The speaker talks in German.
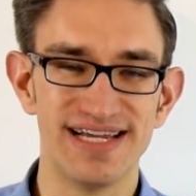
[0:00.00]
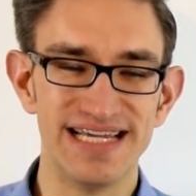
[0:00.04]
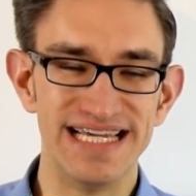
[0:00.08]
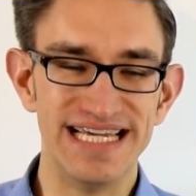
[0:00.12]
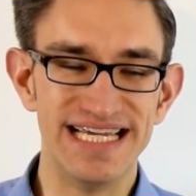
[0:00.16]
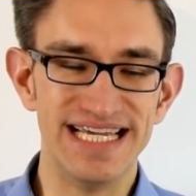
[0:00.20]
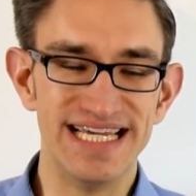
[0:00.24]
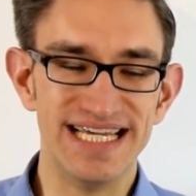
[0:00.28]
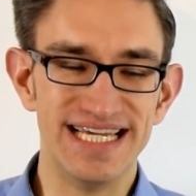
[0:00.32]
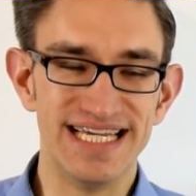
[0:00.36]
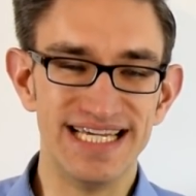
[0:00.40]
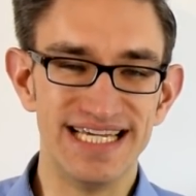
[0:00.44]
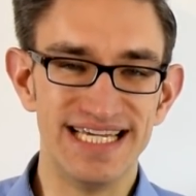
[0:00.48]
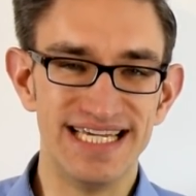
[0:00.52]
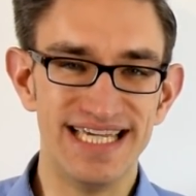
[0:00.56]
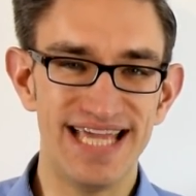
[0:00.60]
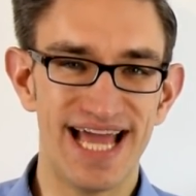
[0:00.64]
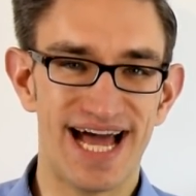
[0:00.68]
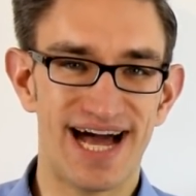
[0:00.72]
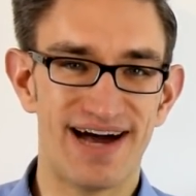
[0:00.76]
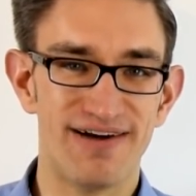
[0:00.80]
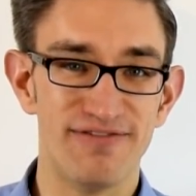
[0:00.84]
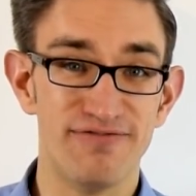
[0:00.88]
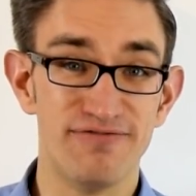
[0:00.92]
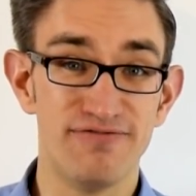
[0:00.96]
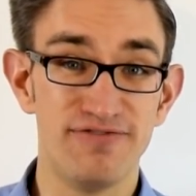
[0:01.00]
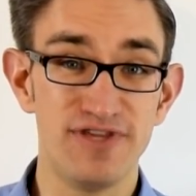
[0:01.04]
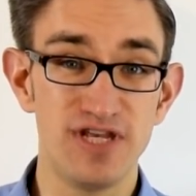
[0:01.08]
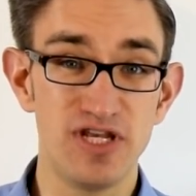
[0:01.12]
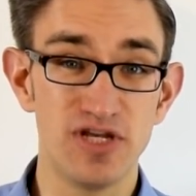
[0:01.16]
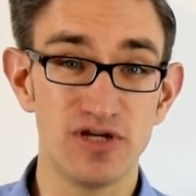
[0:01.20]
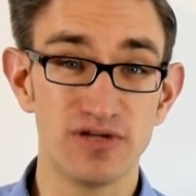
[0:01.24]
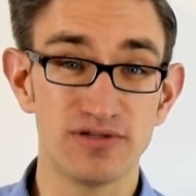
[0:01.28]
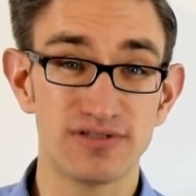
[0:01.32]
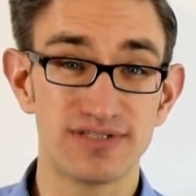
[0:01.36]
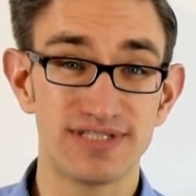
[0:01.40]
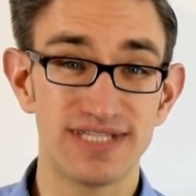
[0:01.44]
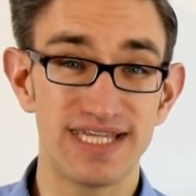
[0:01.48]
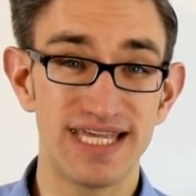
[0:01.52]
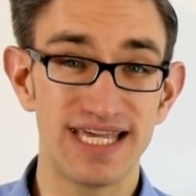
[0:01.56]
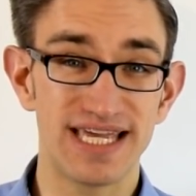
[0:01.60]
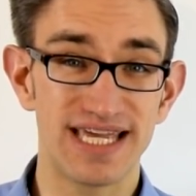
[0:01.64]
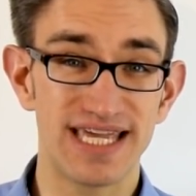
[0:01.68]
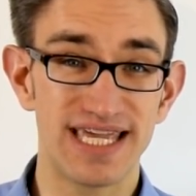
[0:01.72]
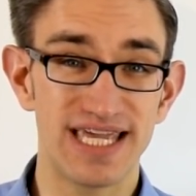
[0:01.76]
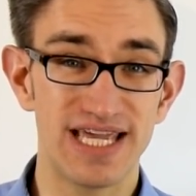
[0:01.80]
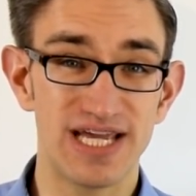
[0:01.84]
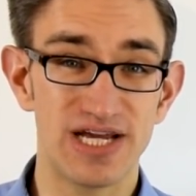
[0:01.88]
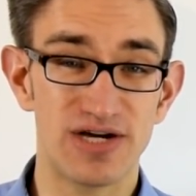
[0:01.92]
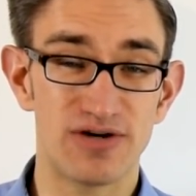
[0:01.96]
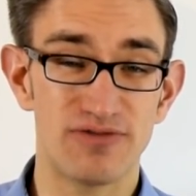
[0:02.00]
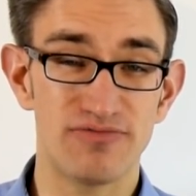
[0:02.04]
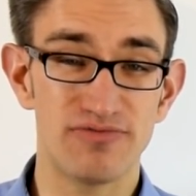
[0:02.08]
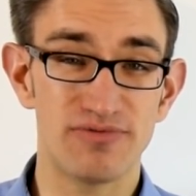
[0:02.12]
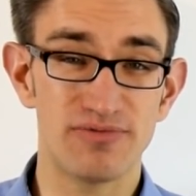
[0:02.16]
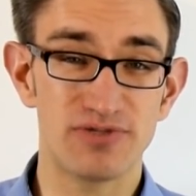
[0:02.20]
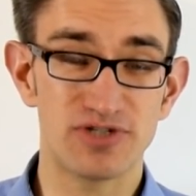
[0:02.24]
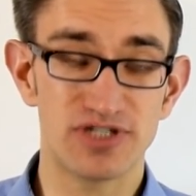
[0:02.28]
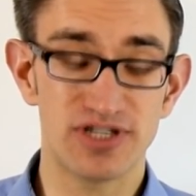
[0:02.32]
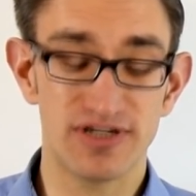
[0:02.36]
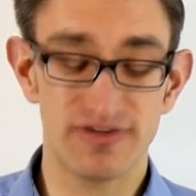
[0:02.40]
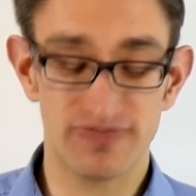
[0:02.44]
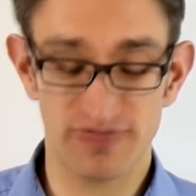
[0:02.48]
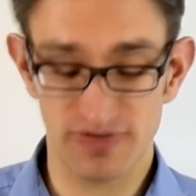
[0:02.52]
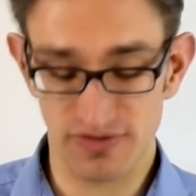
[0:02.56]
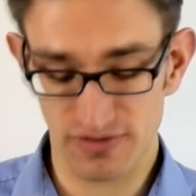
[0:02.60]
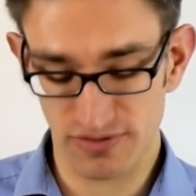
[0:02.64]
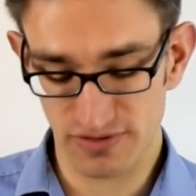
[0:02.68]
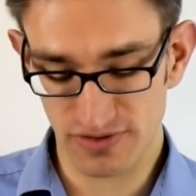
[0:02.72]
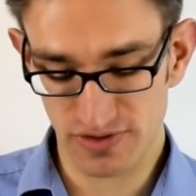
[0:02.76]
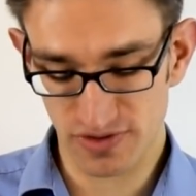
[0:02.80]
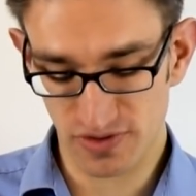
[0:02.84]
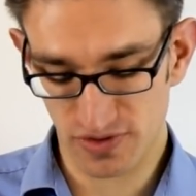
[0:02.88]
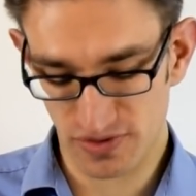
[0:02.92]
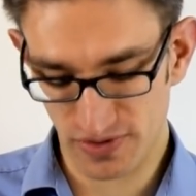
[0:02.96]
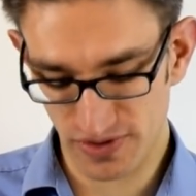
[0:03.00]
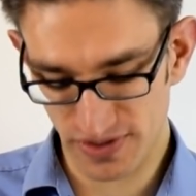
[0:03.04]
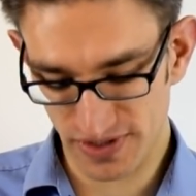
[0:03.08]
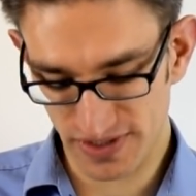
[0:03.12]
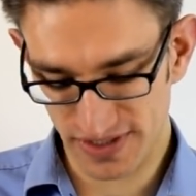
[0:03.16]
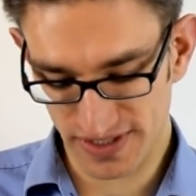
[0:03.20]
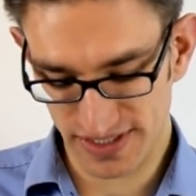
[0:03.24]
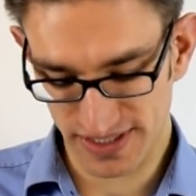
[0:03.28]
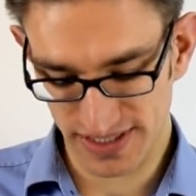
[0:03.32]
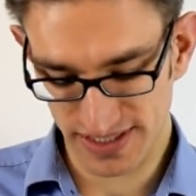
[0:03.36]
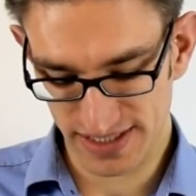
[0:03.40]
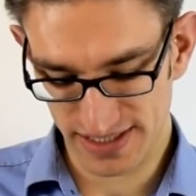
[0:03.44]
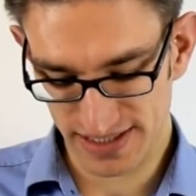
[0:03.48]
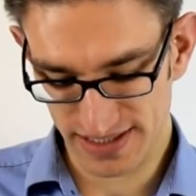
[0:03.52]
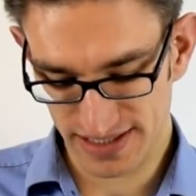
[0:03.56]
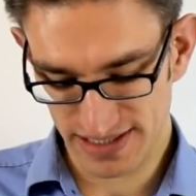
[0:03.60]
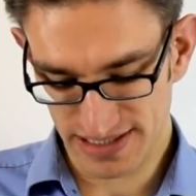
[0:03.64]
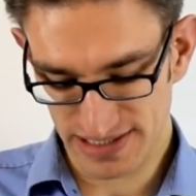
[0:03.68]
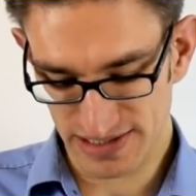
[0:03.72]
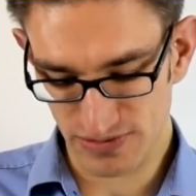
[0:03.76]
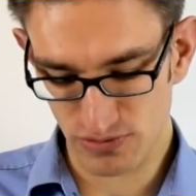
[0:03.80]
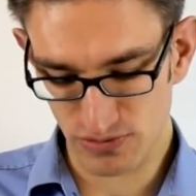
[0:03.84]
analyse ja, Videoserie und wir beschäftigen uns heute